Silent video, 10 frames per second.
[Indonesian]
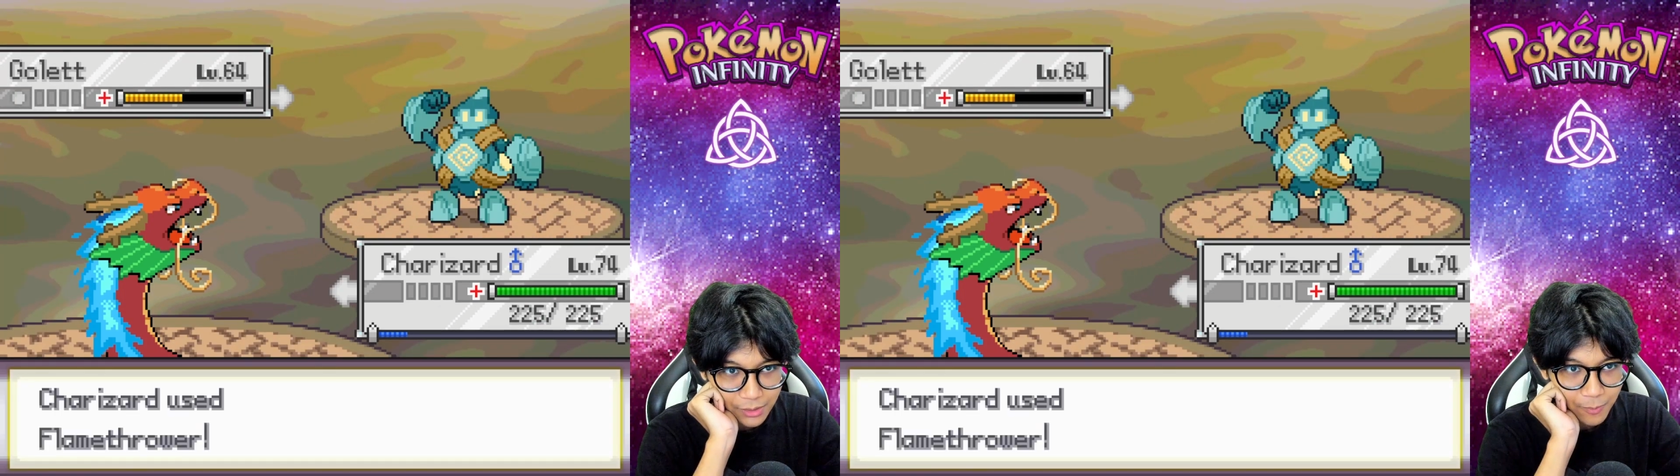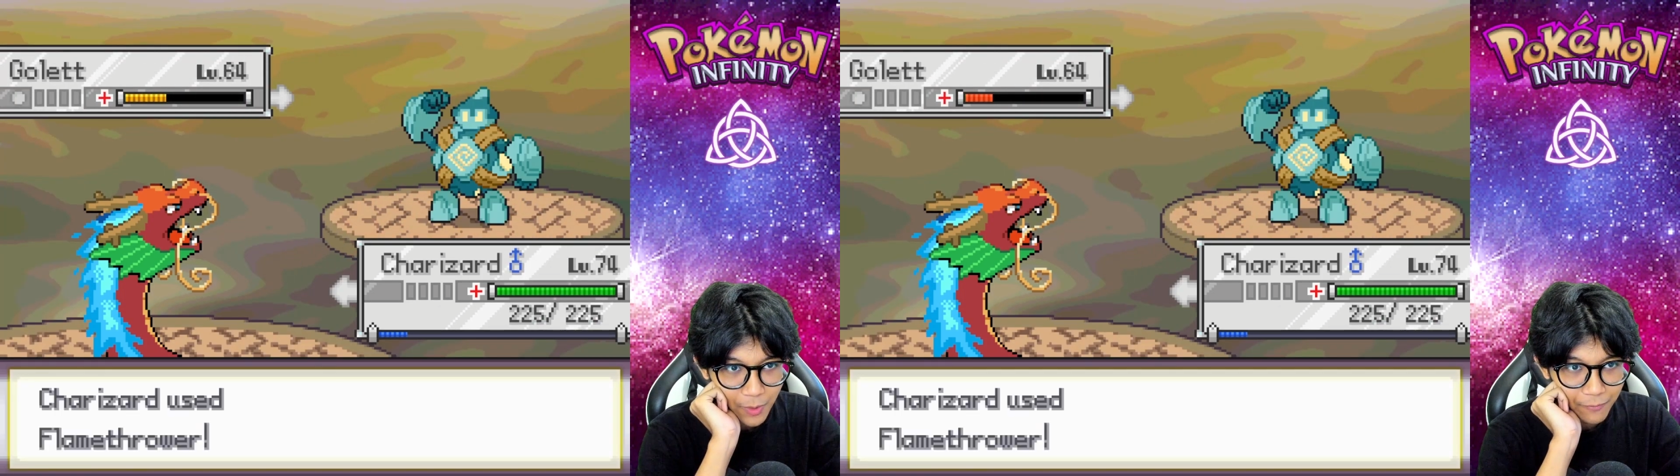
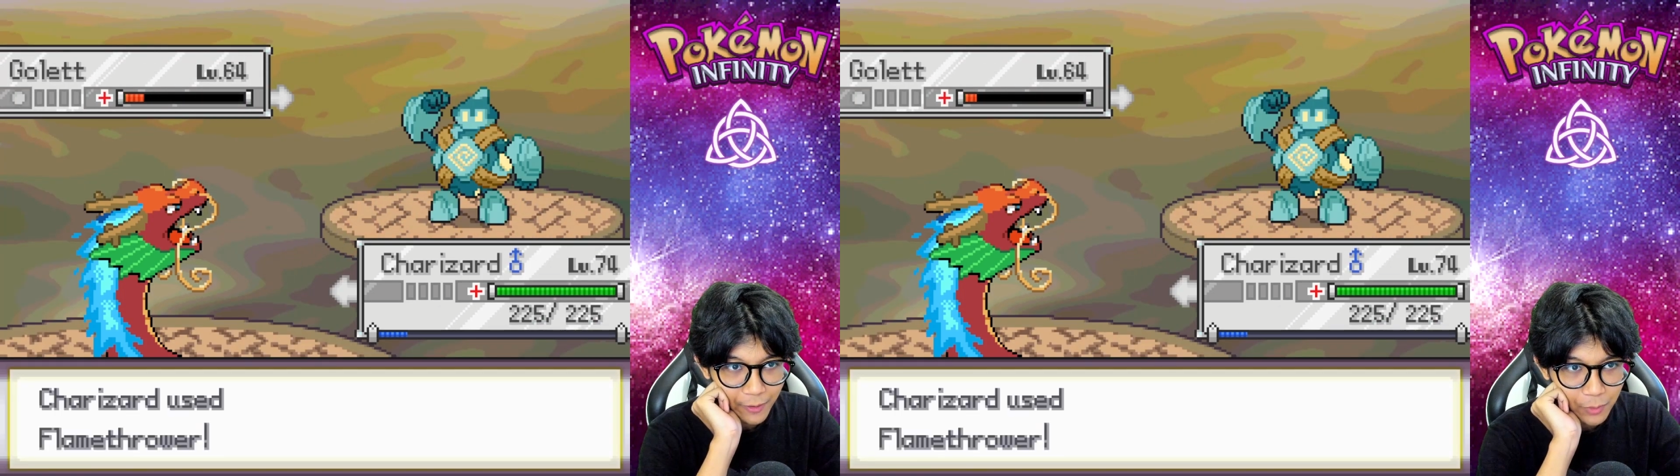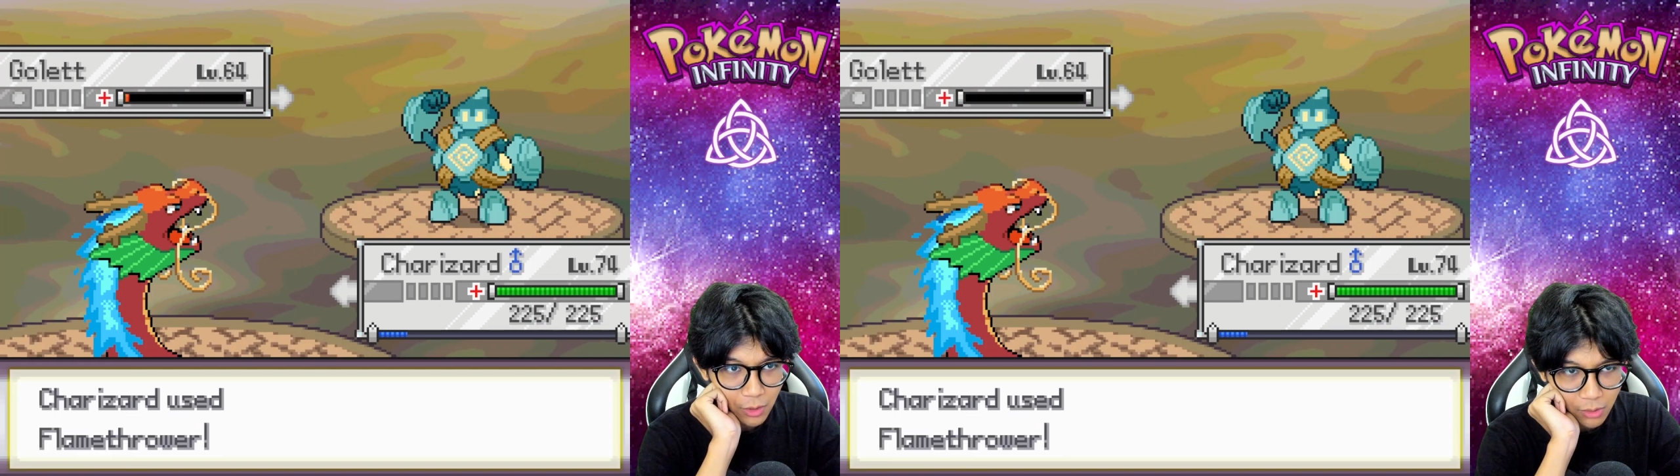spam
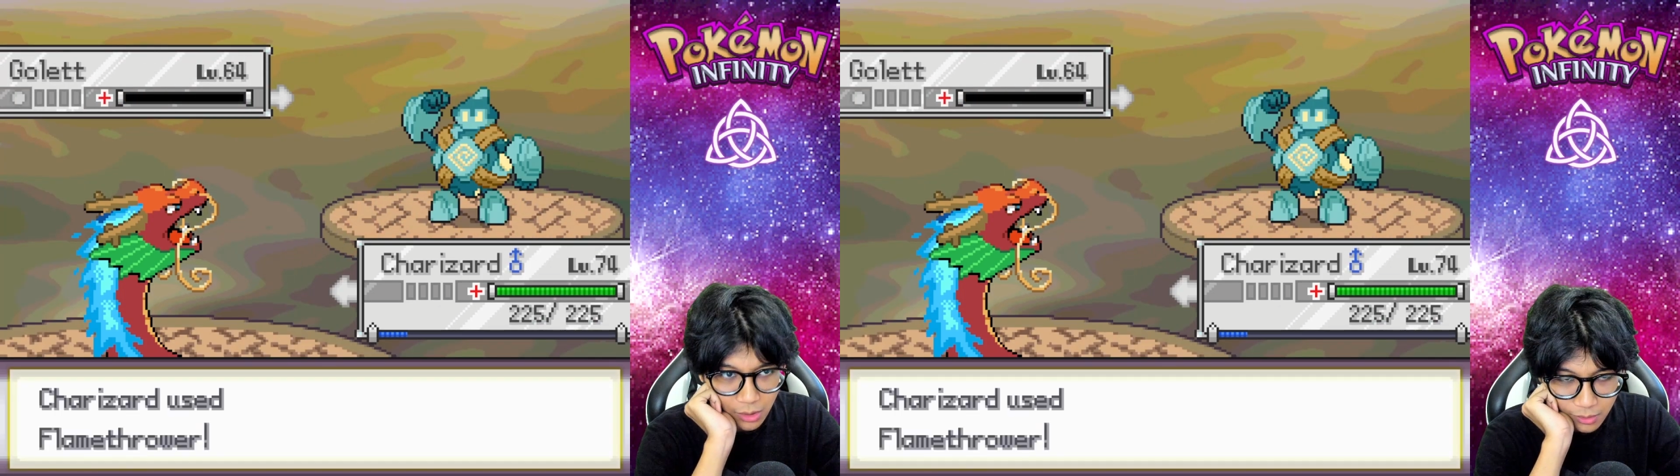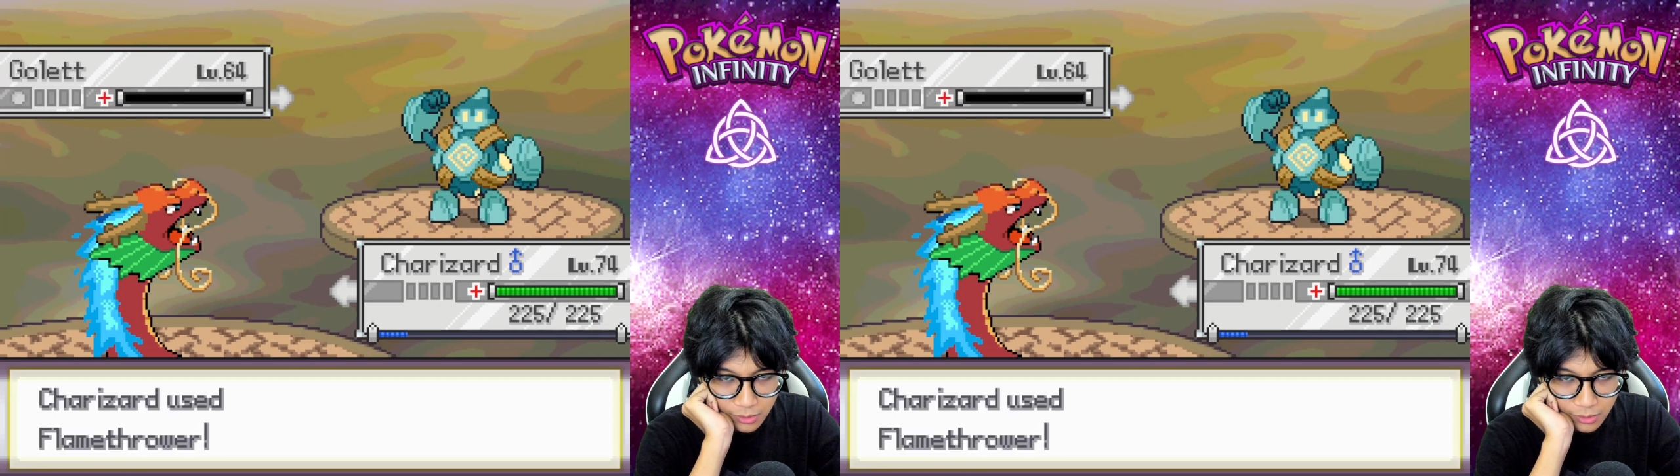flamethrower.